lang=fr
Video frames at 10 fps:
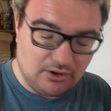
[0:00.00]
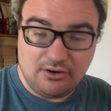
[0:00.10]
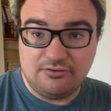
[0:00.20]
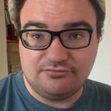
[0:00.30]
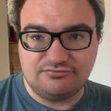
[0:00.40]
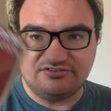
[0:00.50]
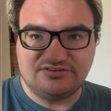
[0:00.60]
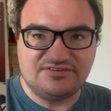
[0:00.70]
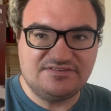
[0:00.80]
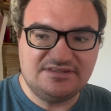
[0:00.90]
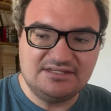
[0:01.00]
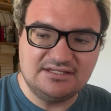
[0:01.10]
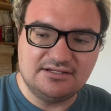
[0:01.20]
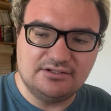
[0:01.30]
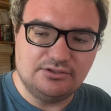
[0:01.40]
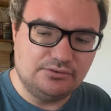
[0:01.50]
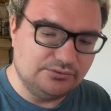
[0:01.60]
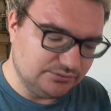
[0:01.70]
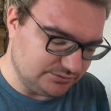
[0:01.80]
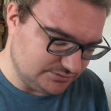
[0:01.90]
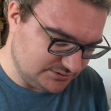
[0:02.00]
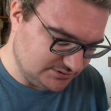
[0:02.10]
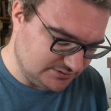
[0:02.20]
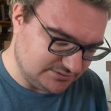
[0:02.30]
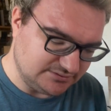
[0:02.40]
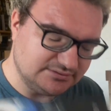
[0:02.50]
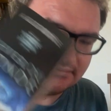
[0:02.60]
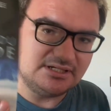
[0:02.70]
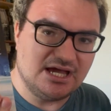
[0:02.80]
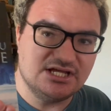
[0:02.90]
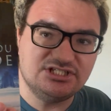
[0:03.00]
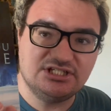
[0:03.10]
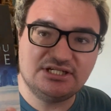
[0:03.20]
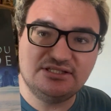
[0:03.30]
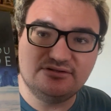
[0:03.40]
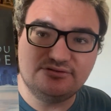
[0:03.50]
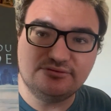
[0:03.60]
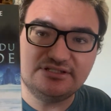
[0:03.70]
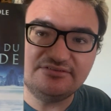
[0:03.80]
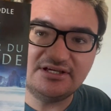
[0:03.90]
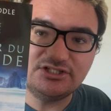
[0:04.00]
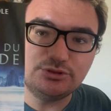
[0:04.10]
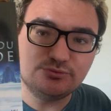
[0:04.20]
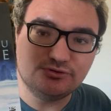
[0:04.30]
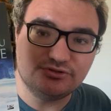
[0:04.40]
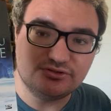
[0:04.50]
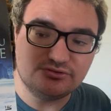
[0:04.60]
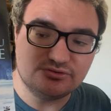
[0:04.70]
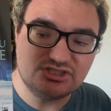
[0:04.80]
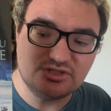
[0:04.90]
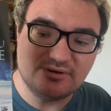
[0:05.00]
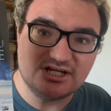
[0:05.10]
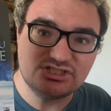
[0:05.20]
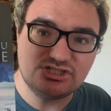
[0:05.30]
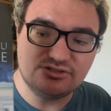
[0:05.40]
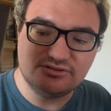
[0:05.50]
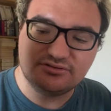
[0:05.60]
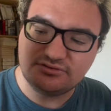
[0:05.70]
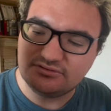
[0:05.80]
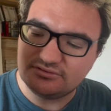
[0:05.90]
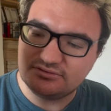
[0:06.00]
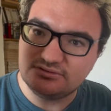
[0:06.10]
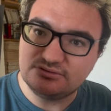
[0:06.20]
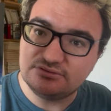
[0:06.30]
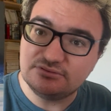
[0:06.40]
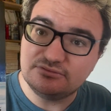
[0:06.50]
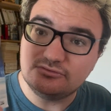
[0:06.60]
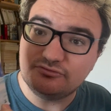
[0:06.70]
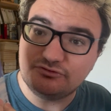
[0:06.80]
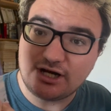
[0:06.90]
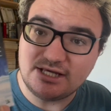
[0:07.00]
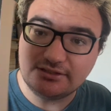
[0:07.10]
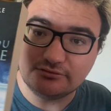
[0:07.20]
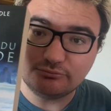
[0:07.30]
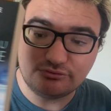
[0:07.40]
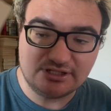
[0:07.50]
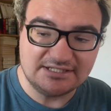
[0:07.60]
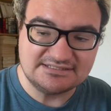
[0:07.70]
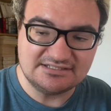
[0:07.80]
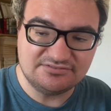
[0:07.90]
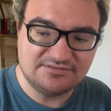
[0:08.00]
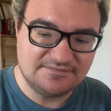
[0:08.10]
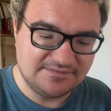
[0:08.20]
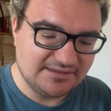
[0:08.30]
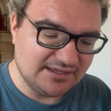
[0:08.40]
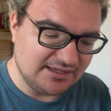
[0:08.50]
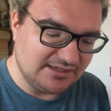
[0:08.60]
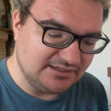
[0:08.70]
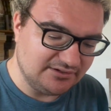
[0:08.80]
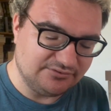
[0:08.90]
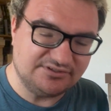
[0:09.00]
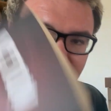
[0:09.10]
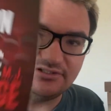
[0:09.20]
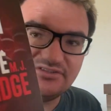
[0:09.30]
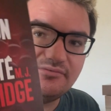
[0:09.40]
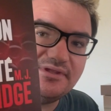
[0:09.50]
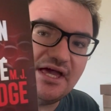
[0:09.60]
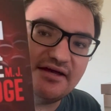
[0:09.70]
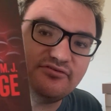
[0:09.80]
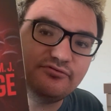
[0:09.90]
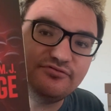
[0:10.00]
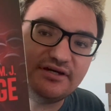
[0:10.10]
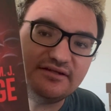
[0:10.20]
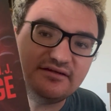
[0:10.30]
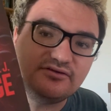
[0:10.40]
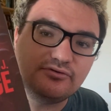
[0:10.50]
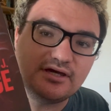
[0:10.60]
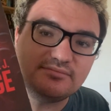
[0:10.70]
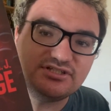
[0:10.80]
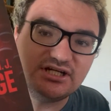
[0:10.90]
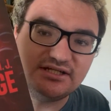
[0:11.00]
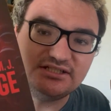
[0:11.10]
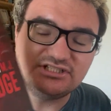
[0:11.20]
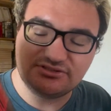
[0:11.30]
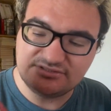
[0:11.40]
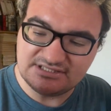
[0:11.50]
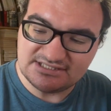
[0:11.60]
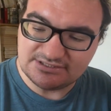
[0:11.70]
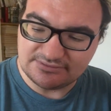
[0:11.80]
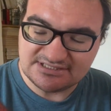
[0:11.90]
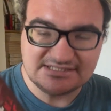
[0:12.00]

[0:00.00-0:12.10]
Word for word: en fantaisie Le AG donc l'hiver du monde de chez Brajlon, voilà, donc pour l'ASF. Et en thriller, vais mis Action Vérité de M. Gerlich aux éditions Les